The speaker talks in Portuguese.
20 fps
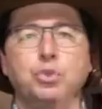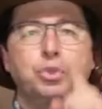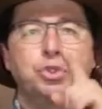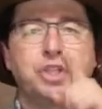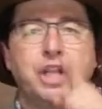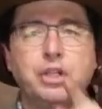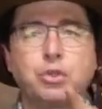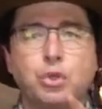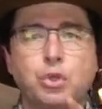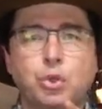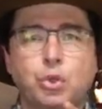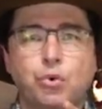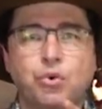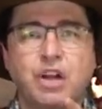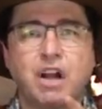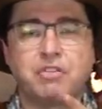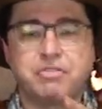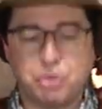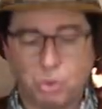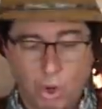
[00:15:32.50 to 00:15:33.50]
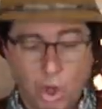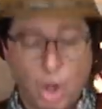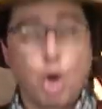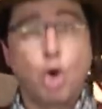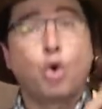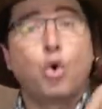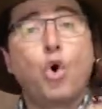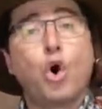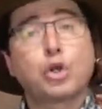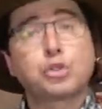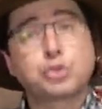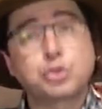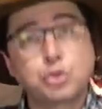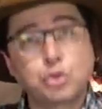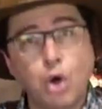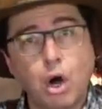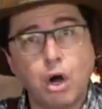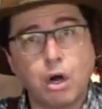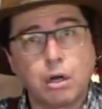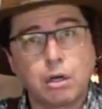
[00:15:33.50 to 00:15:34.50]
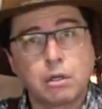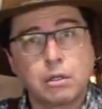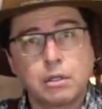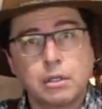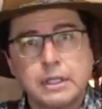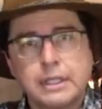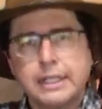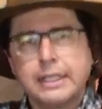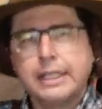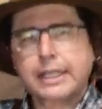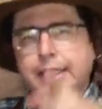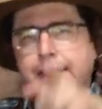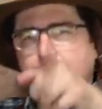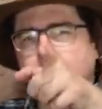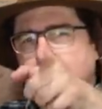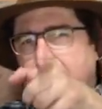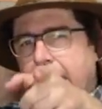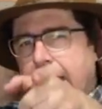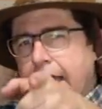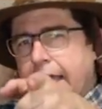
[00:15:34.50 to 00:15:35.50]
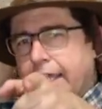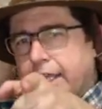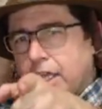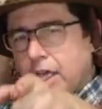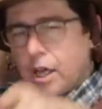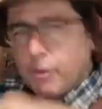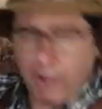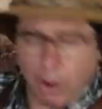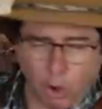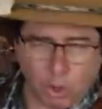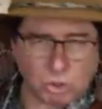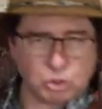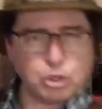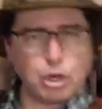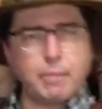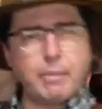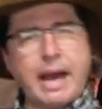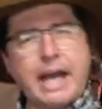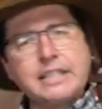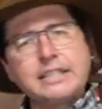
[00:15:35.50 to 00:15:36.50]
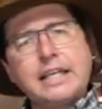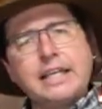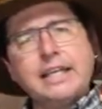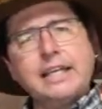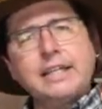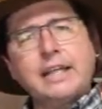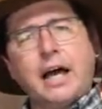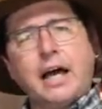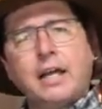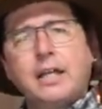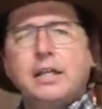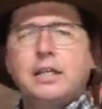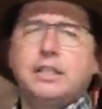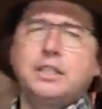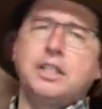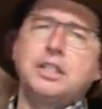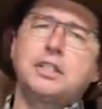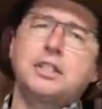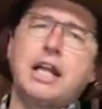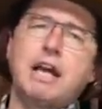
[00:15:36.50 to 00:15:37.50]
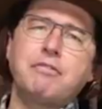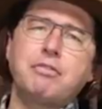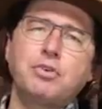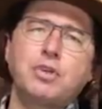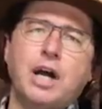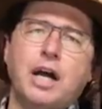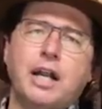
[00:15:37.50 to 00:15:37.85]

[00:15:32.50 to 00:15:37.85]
de um jeito que tu nunca viu. Gostou? Então dá like. Mas gostou mais ainda? Se inscreve no